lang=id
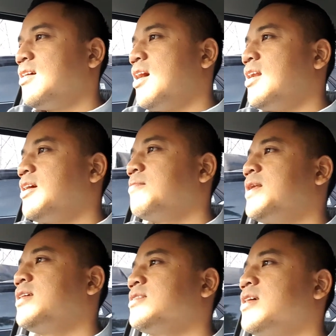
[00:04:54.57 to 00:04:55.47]
hal yang
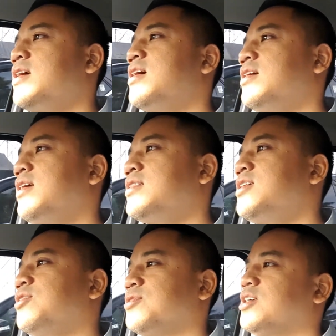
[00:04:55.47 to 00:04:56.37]
paling saya ingat
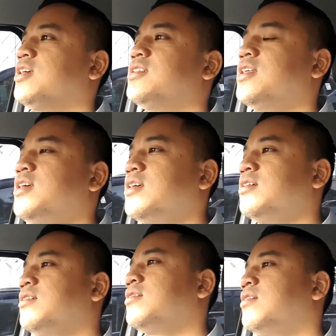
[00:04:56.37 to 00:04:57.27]
sih itu sih jadi
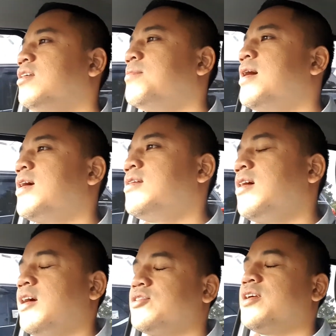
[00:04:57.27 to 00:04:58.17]
lebaran
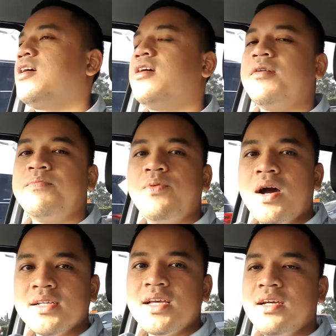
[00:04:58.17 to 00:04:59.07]
eh sorry uh,
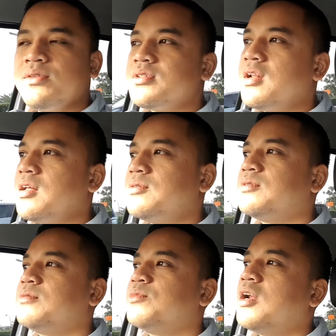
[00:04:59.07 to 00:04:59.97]
puasa itu
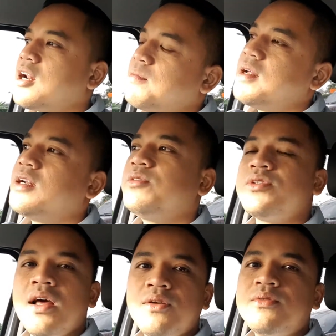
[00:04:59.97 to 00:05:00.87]
selalu bulan ramadan itu
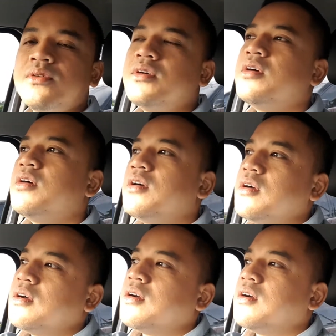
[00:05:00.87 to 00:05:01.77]
selalu
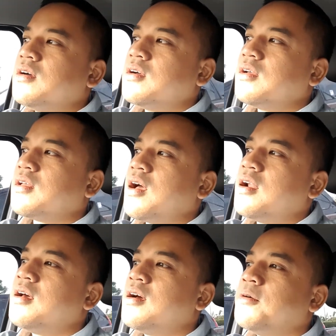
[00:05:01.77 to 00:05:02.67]

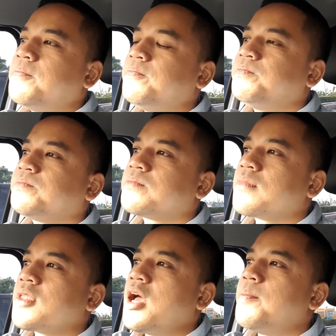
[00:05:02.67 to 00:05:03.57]
ada
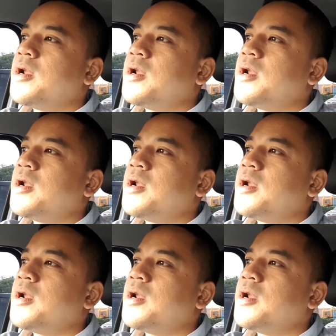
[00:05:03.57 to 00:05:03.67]
apa